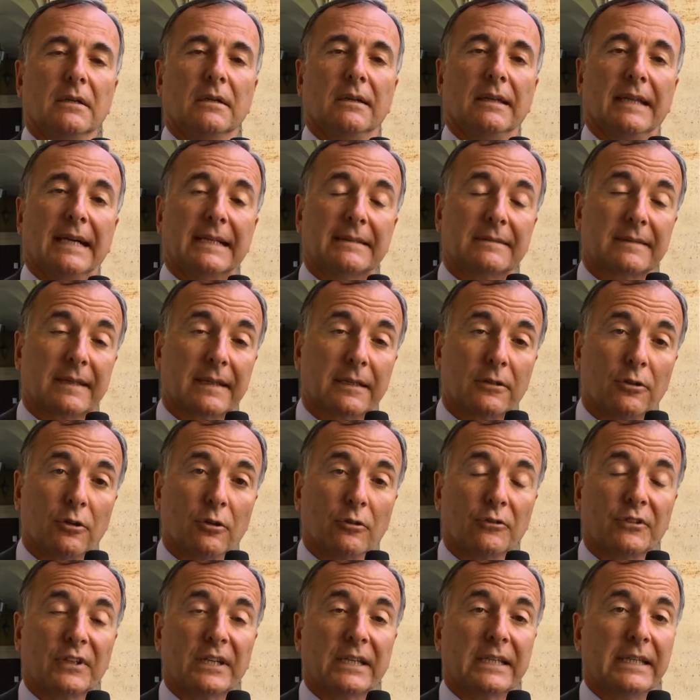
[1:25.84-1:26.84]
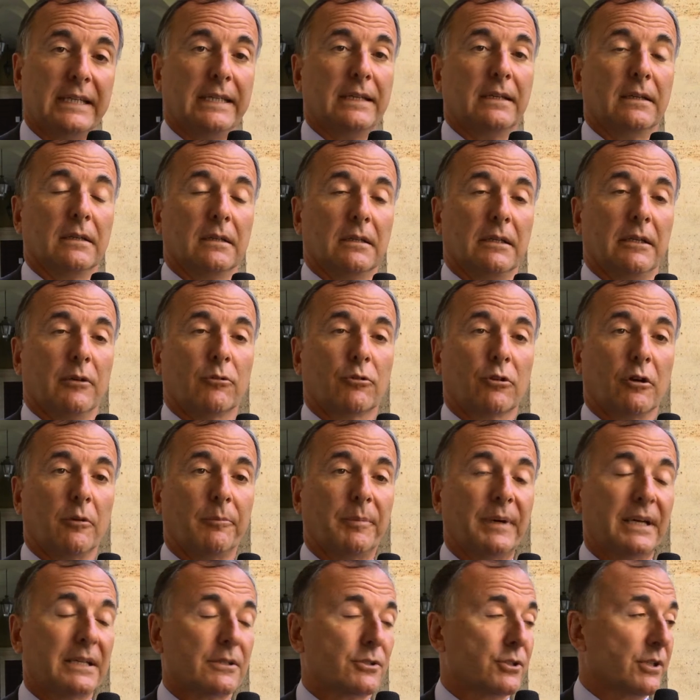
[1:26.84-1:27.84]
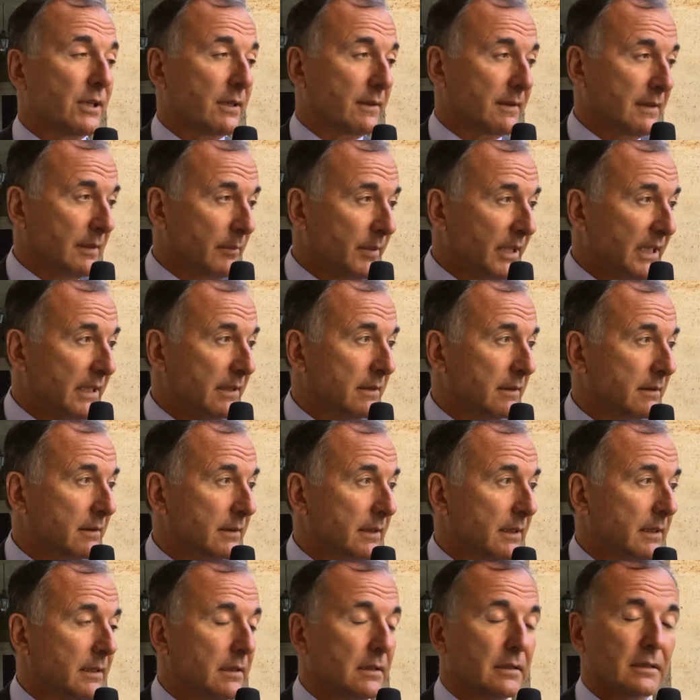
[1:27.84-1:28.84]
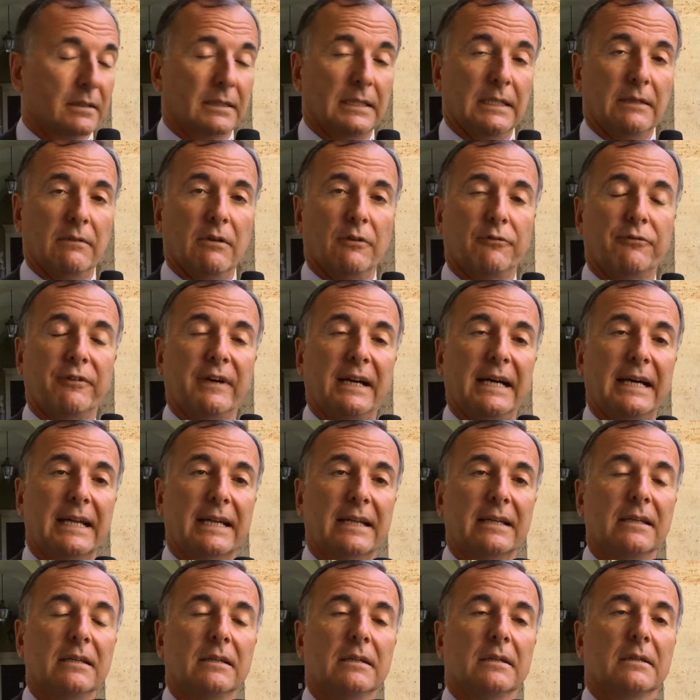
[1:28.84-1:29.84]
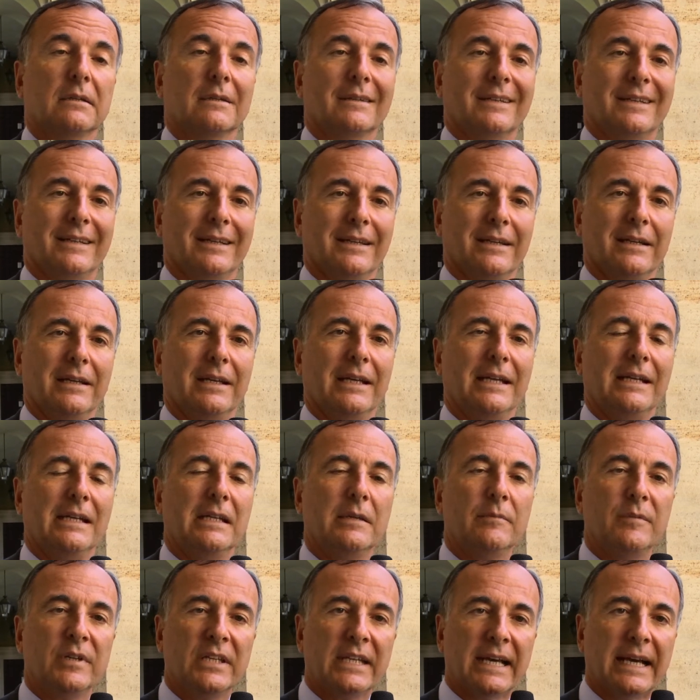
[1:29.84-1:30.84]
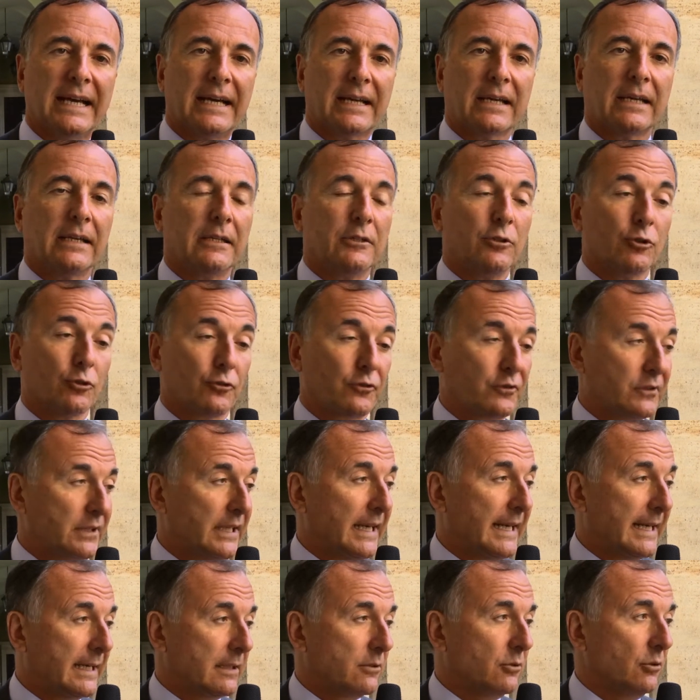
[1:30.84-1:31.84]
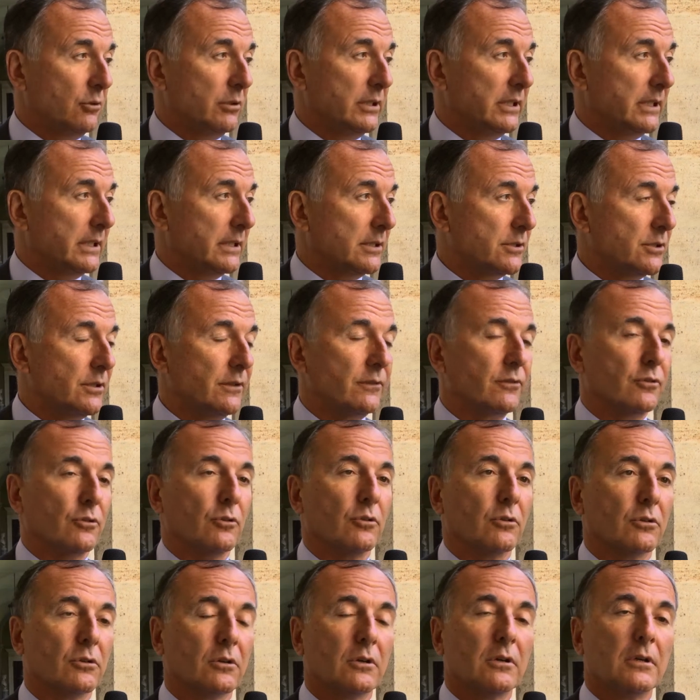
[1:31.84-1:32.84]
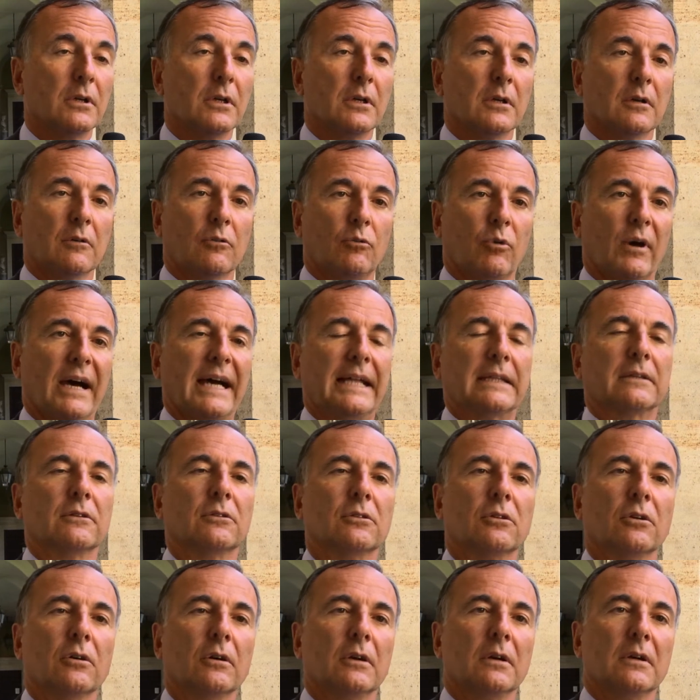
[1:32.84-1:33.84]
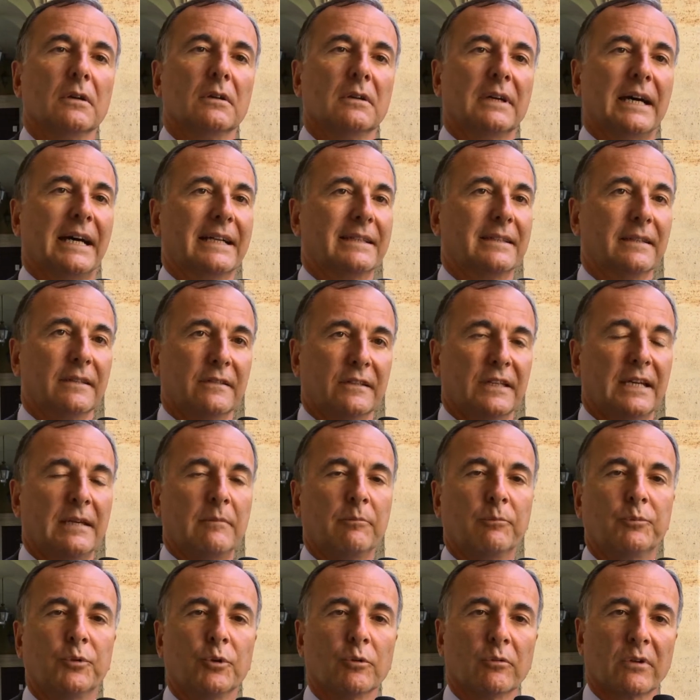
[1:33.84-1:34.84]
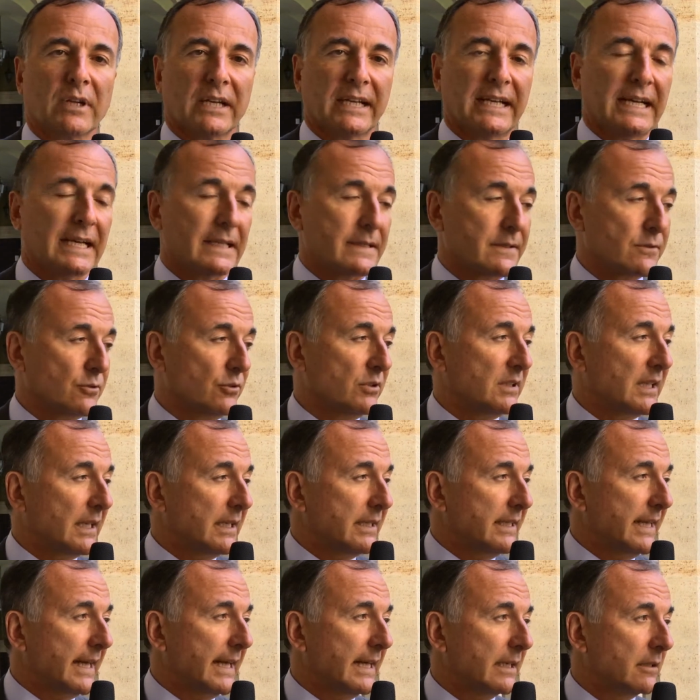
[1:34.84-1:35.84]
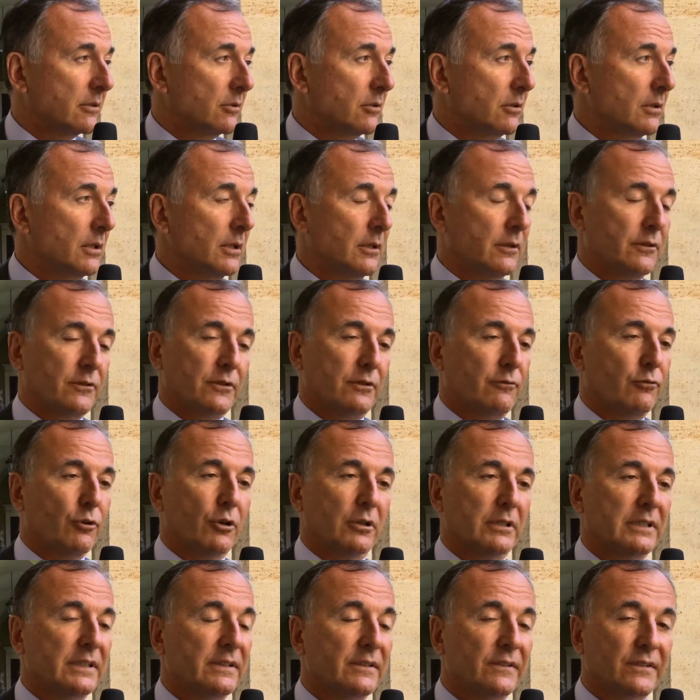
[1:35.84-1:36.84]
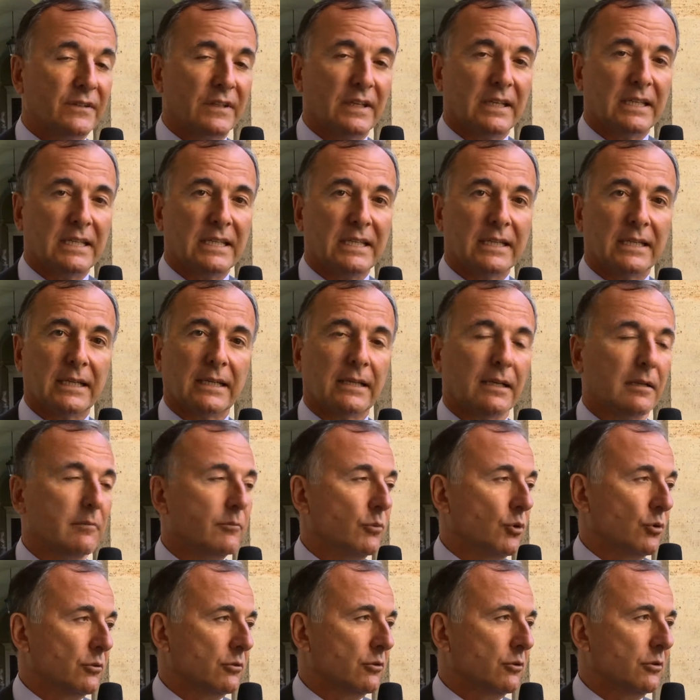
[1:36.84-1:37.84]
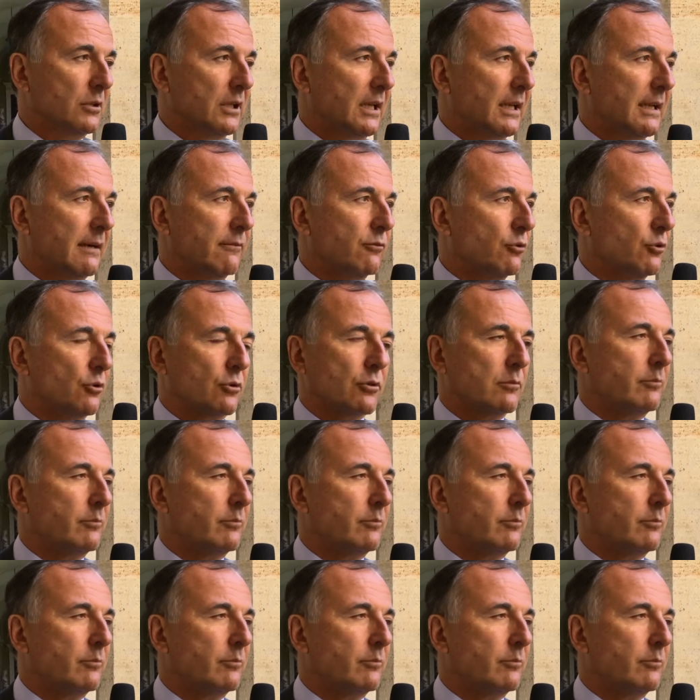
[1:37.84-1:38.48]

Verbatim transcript: L'altra cosa che l'Europa certamente deve fare eh, eliminare gli ostacoli che ci sono quando ad esempio un ragazzo italiano si vuole inserire nel mondo del lavoro